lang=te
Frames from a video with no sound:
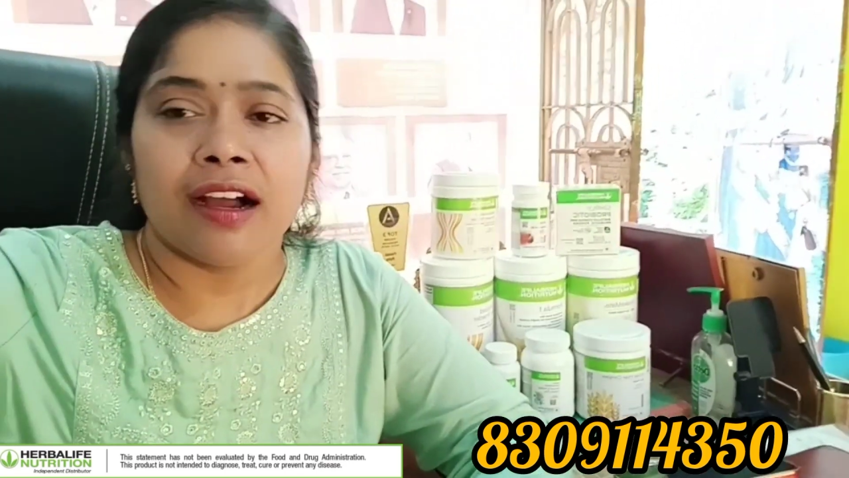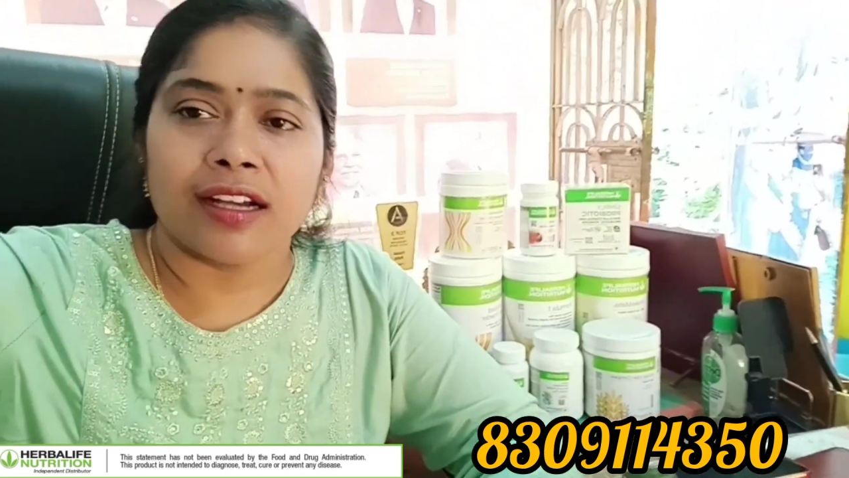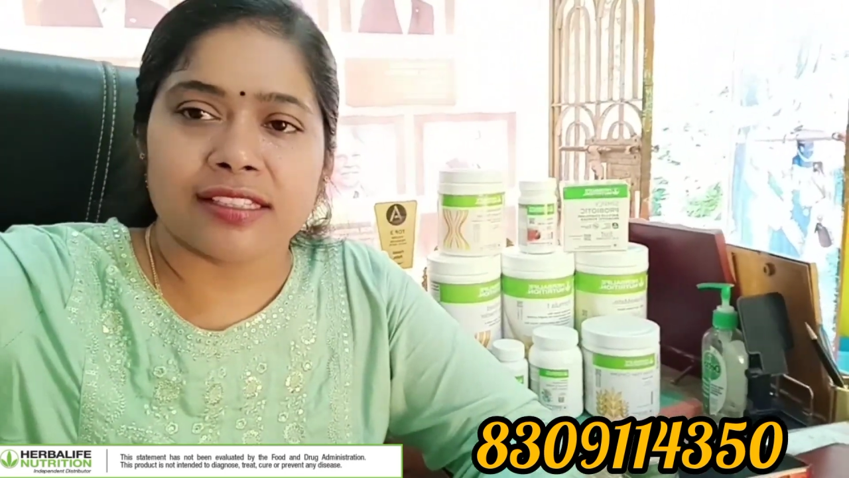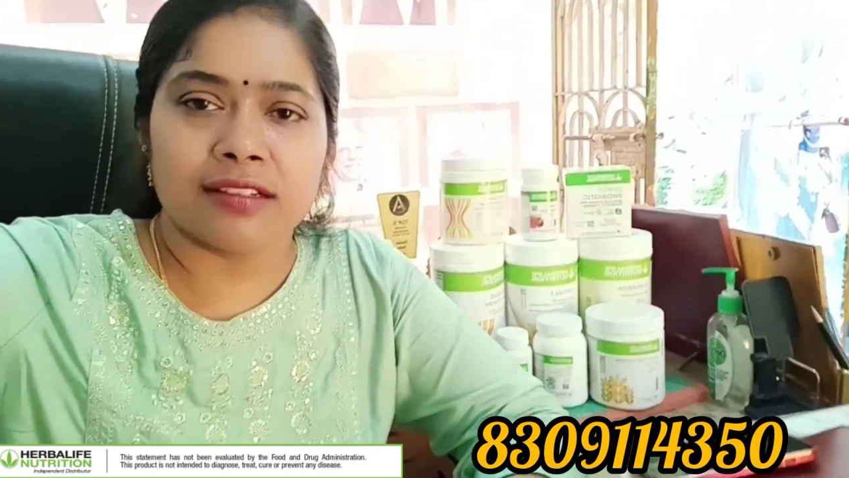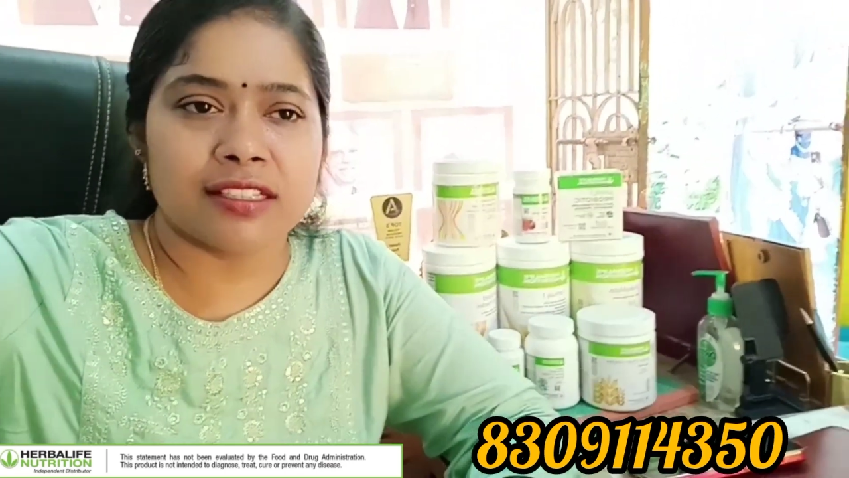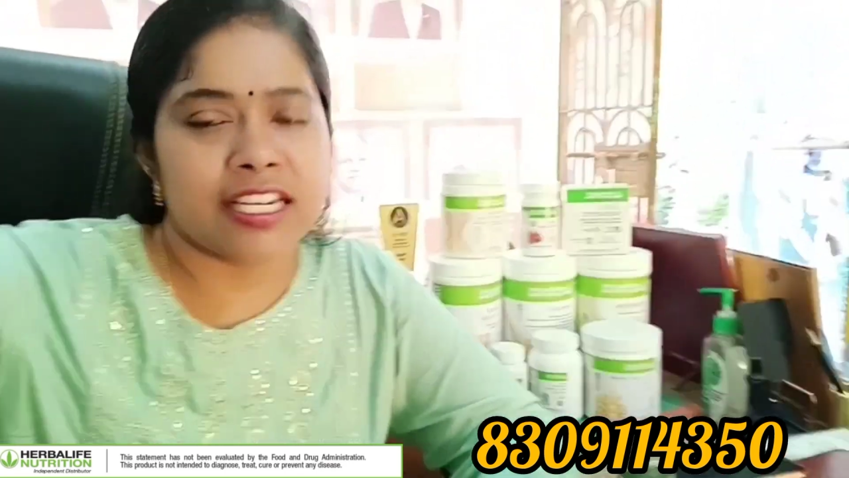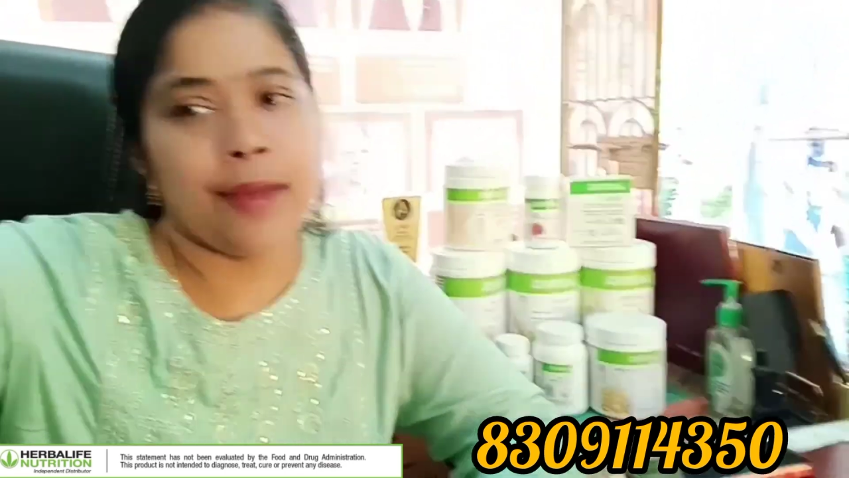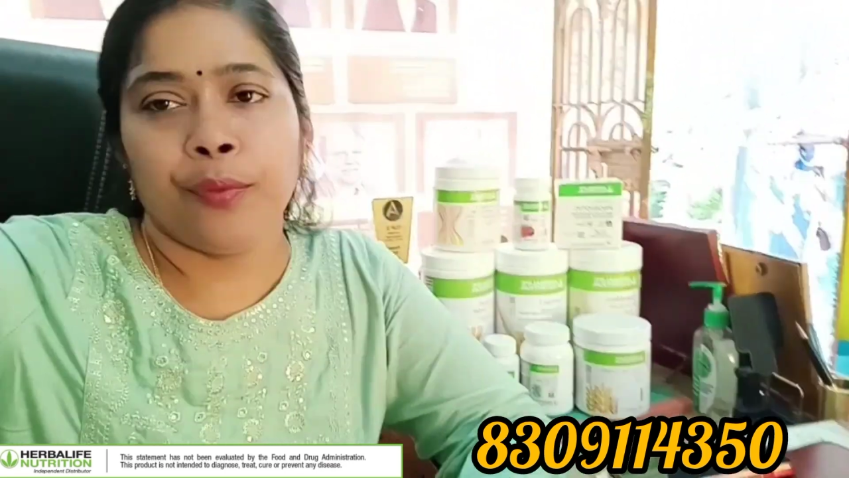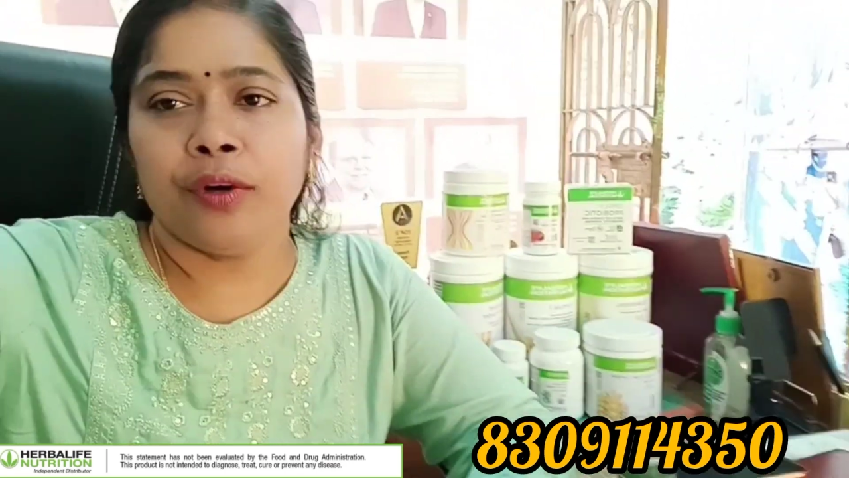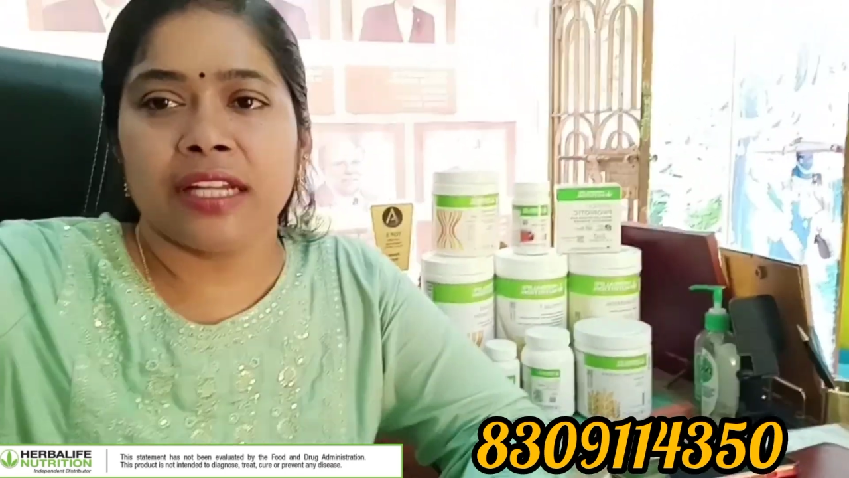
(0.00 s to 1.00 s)
అసలు
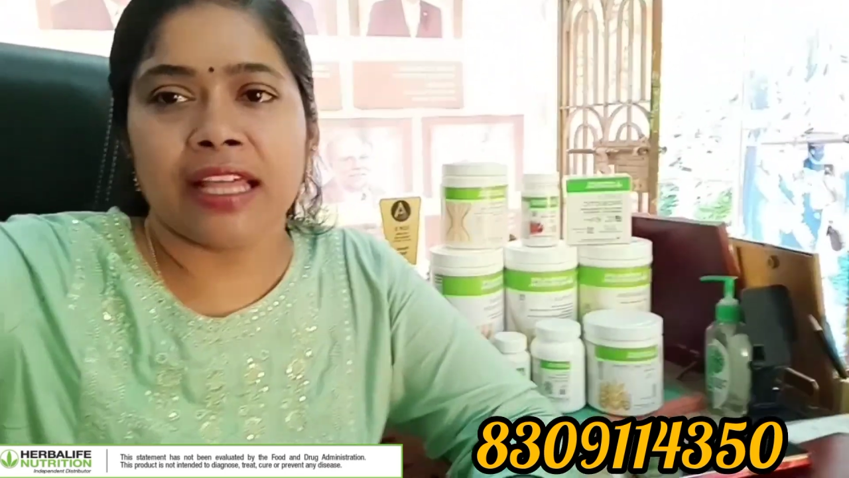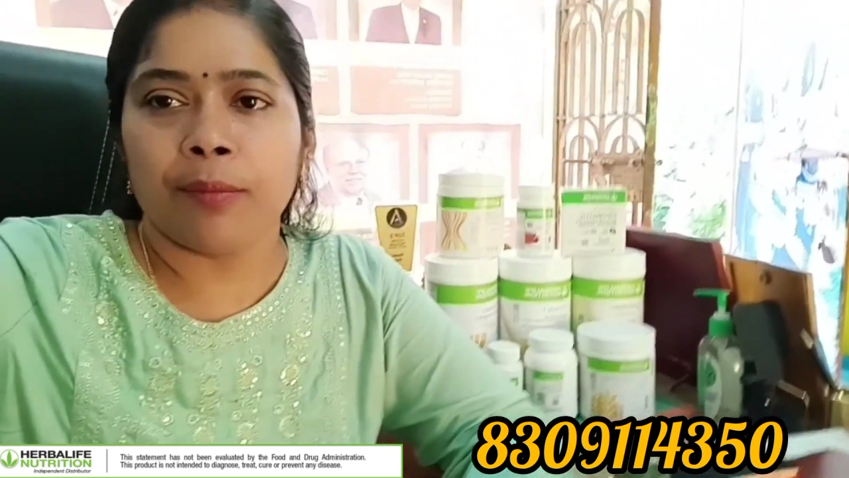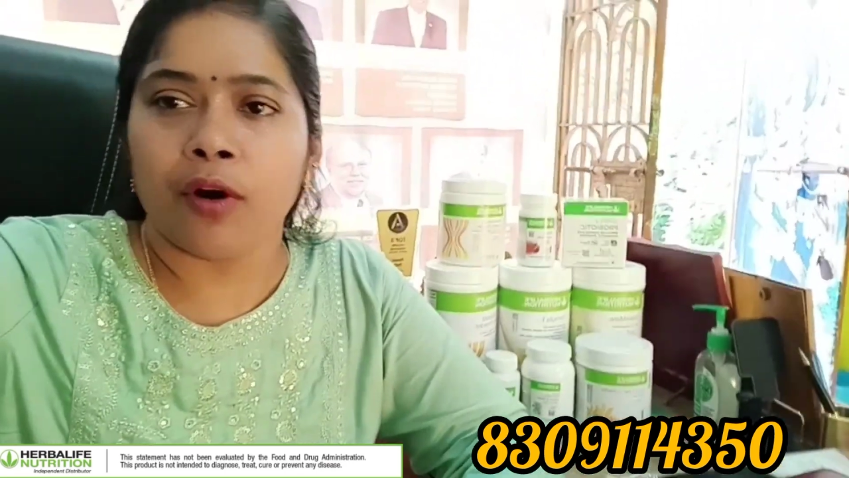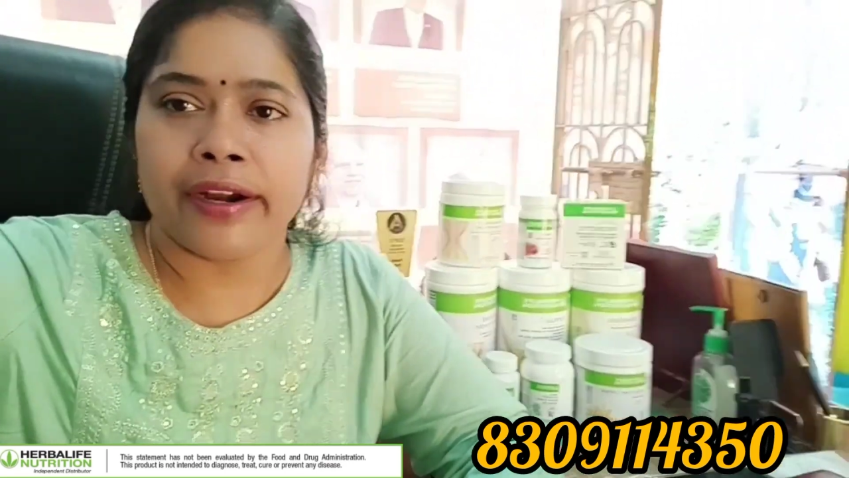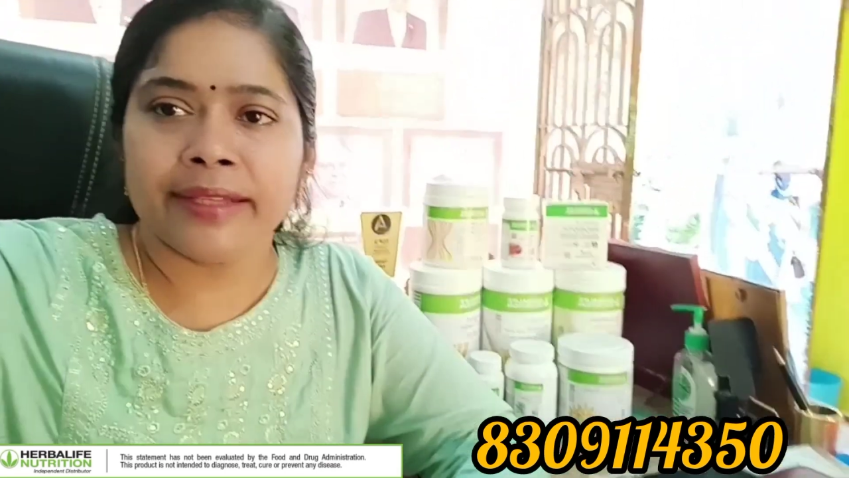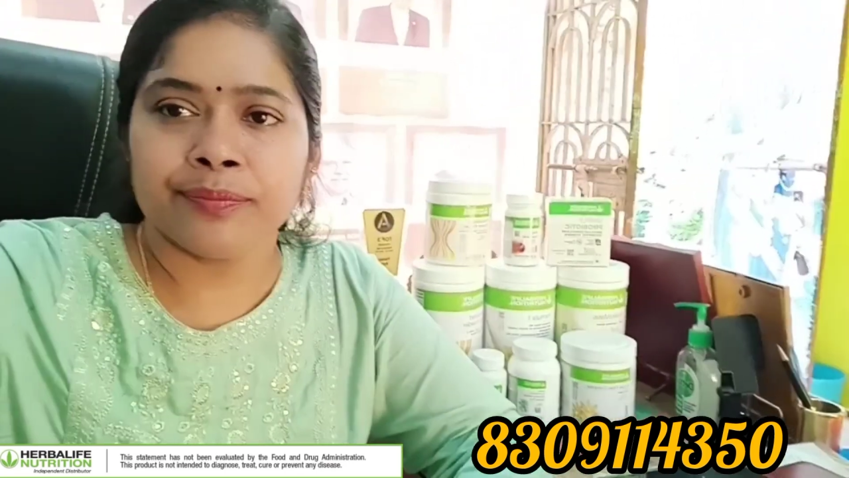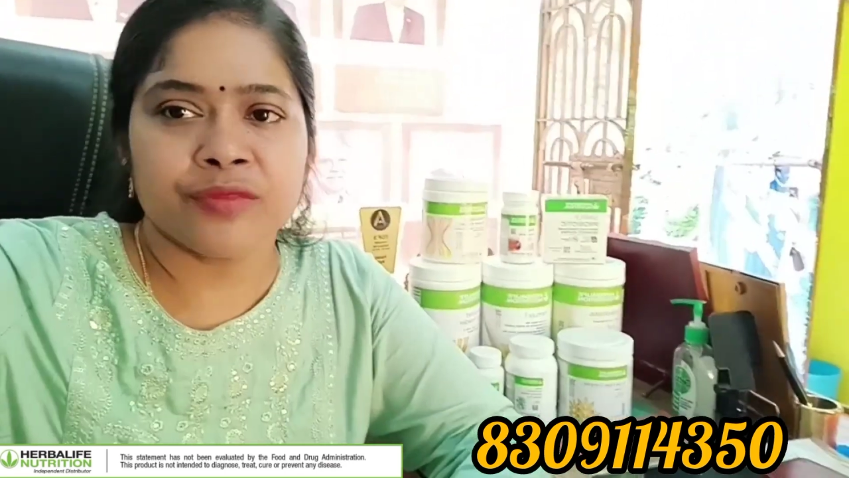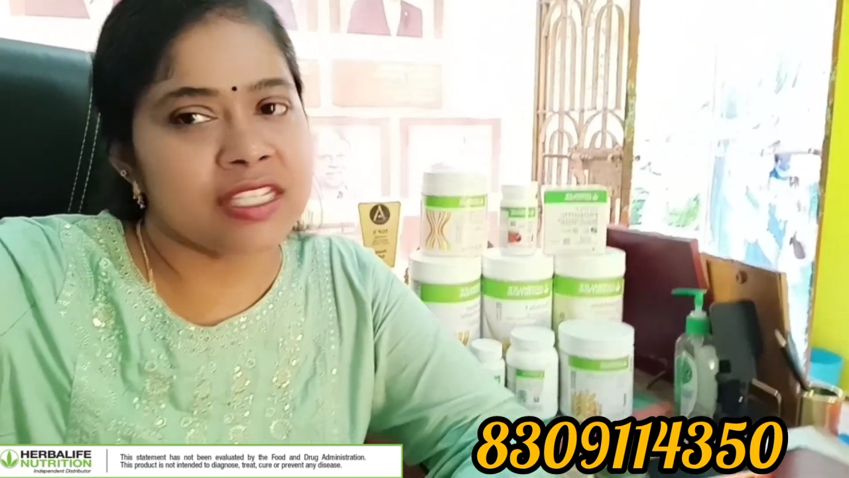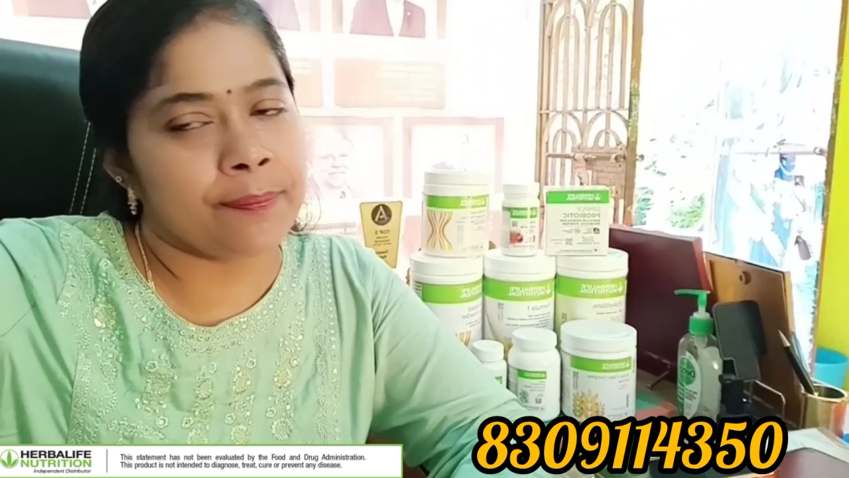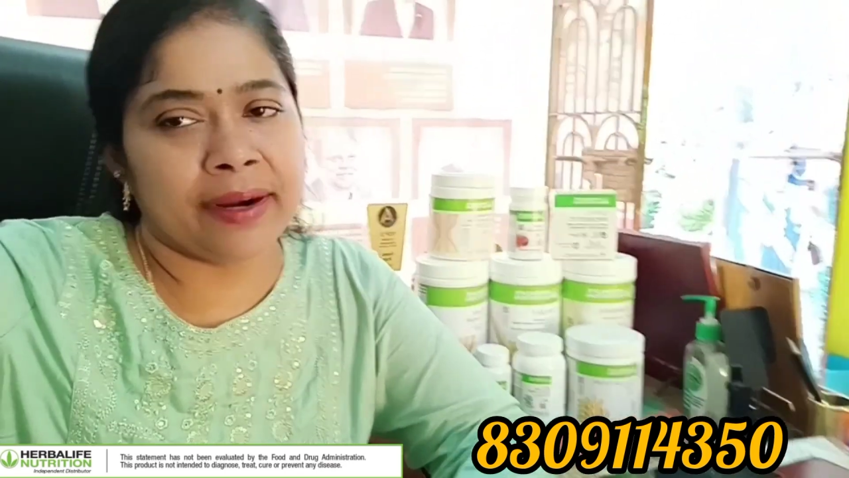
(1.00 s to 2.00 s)
షేప్ ఉంటుందా బాడీ
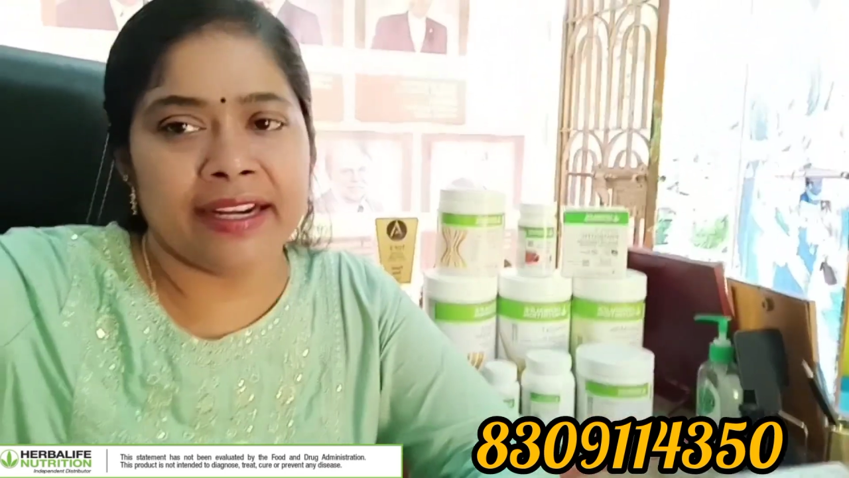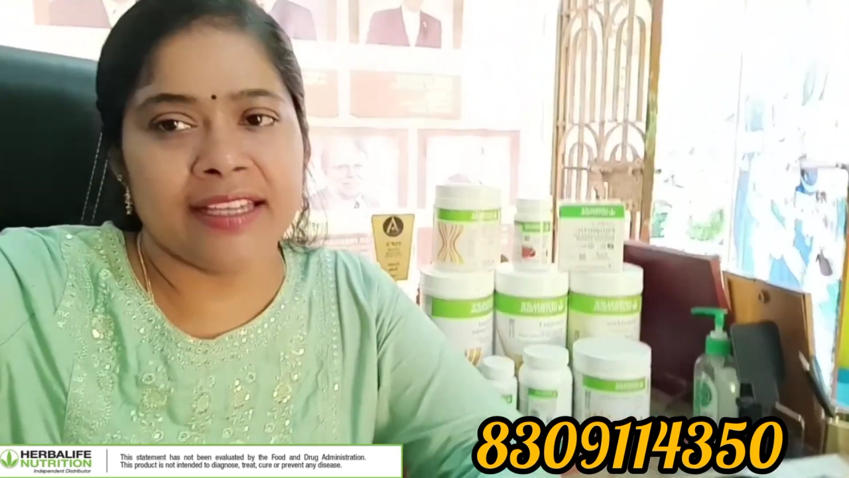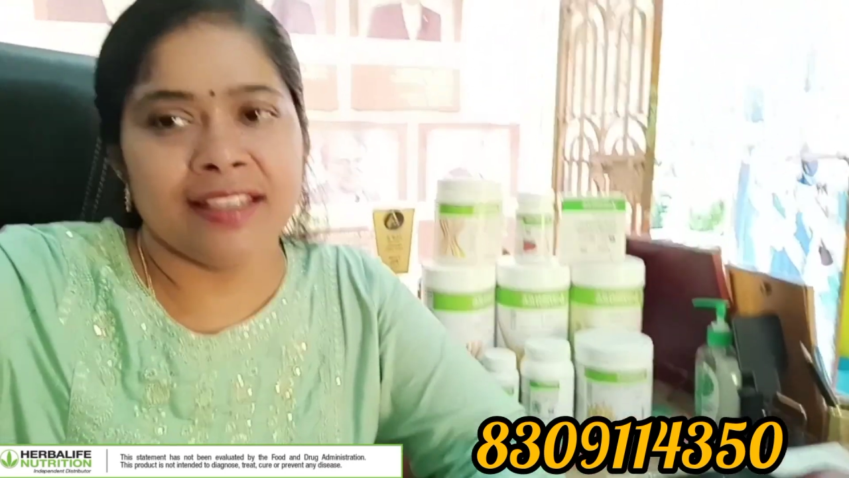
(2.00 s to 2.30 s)
చెప్పండి